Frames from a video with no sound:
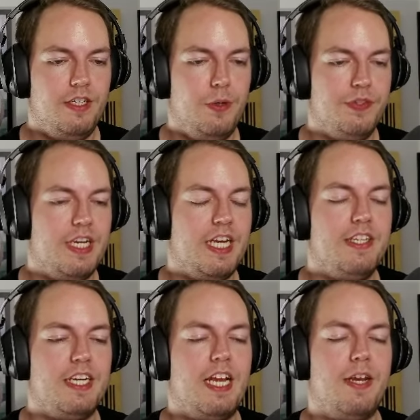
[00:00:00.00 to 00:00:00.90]
Nilous
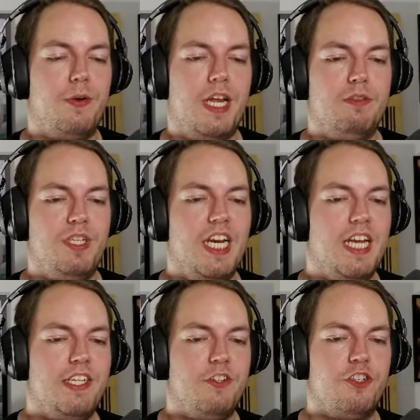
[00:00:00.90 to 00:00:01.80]
elegante Kleidung. Ein
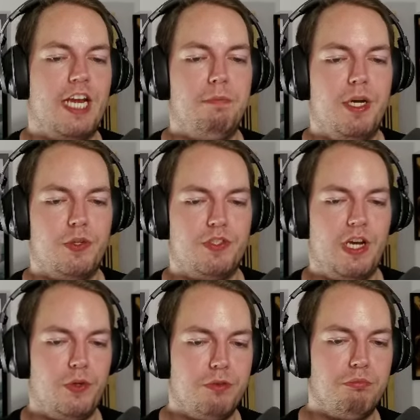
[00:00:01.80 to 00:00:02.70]
federleichtes, scheinbar aus
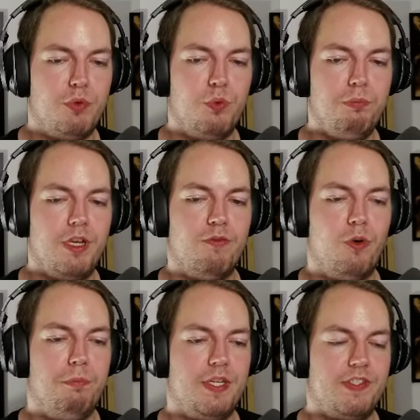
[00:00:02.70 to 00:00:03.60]
tausend Blumen
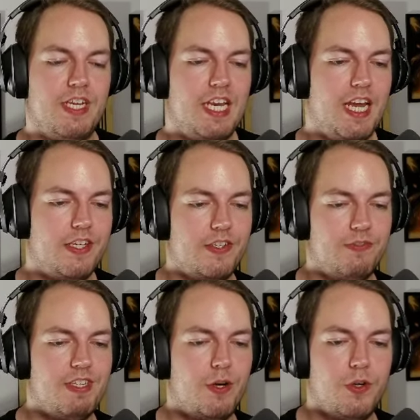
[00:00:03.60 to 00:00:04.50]
gewobenes Kleid,
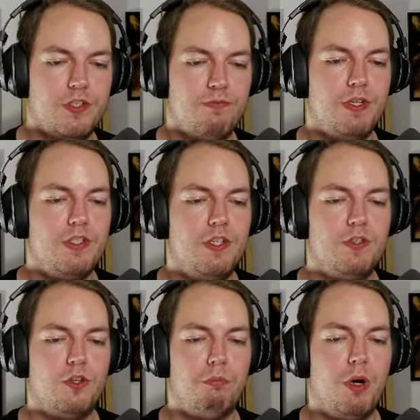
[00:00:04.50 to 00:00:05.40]
das wie der Ostwind
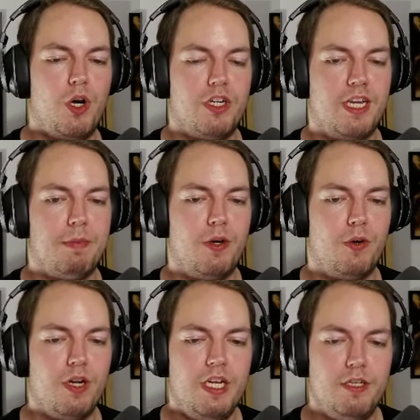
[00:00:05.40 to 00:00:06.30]
zur
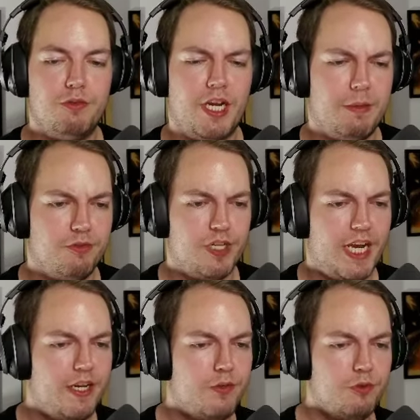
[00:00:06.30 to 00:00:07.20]
Morgendämmerung von einem
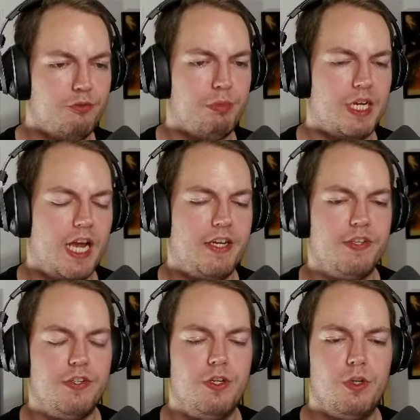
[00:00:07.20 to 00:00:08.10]
feinen Duft
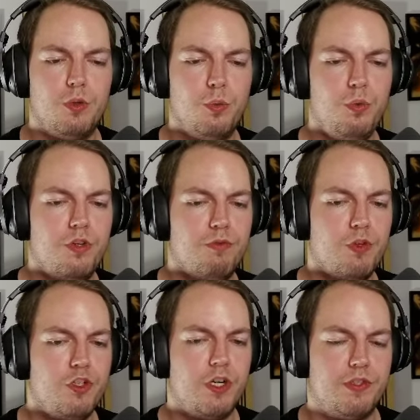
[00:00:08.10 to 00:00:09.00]
begleitet gute
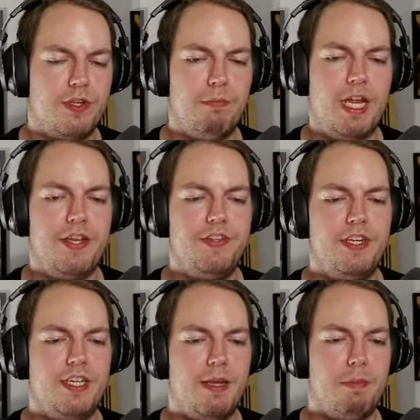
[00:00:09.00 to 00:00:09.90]
Wünsche aus dem
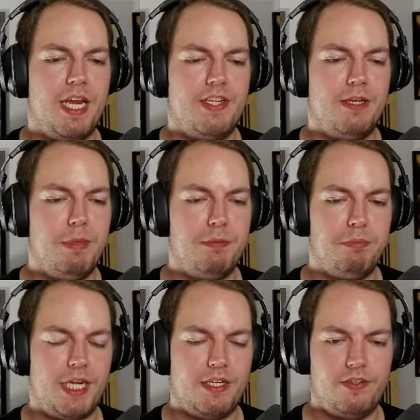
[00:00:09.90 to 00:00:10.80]
Land der Märchen
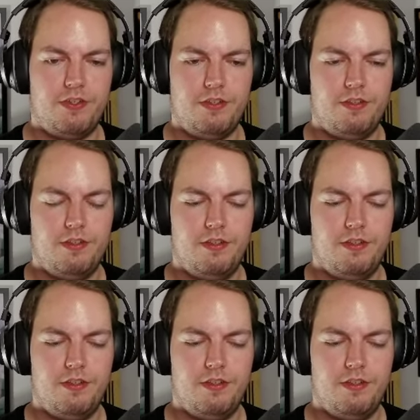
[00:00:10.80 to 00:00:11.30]
mitbringt.